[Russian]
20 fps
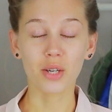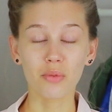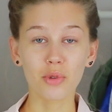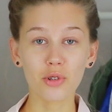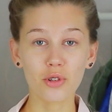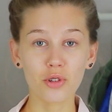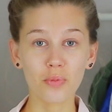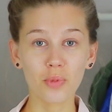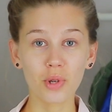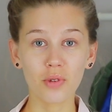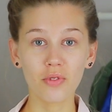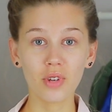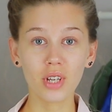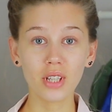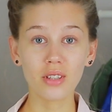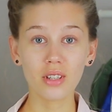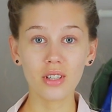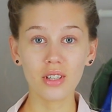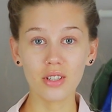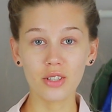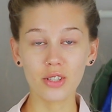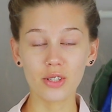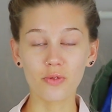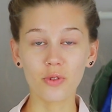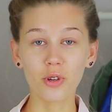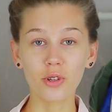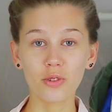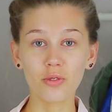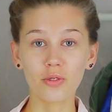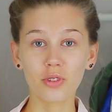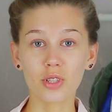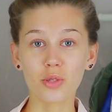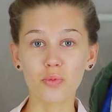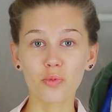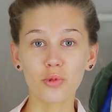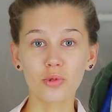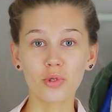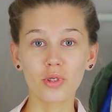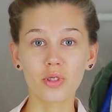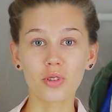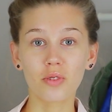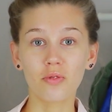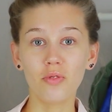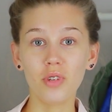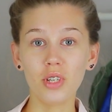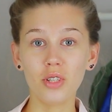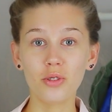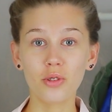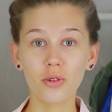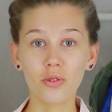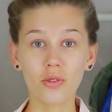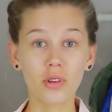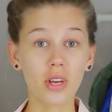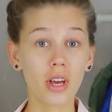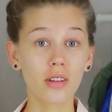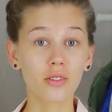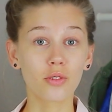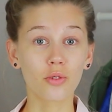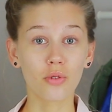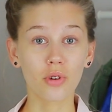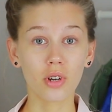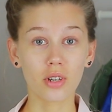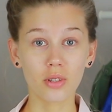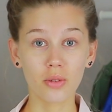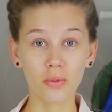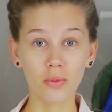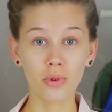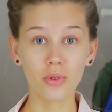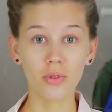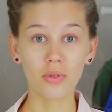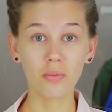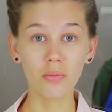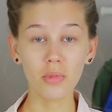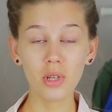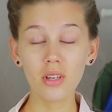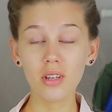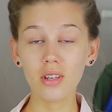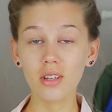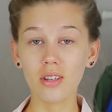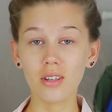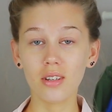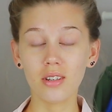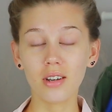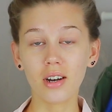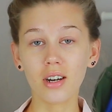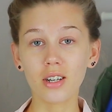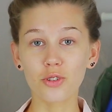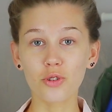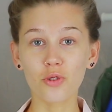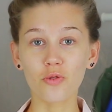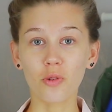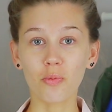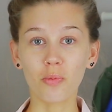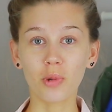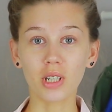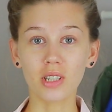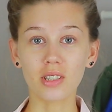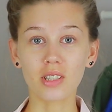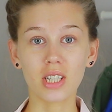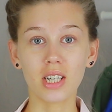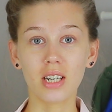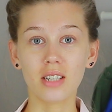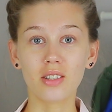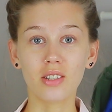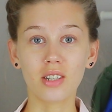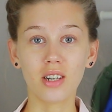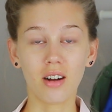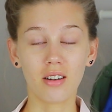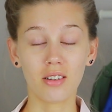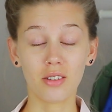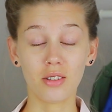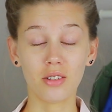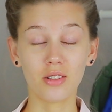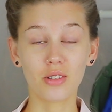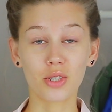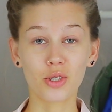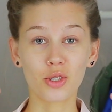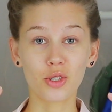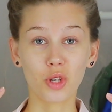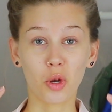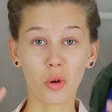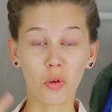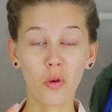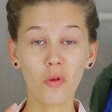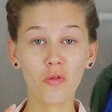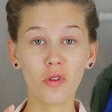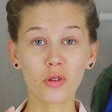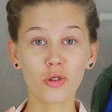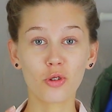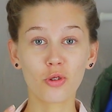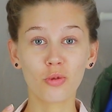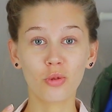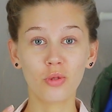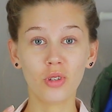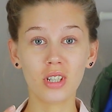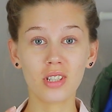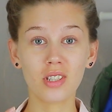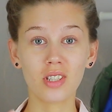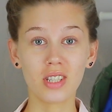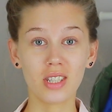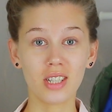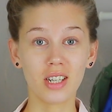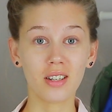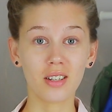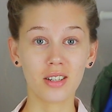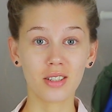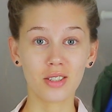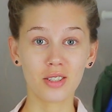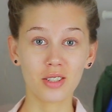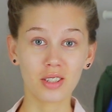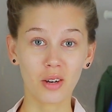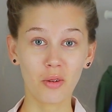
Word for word: Всем большой привет! И сегодня у нас будет видео Get Ready With Me, и я хочу вам показать, как из такого чуда сделать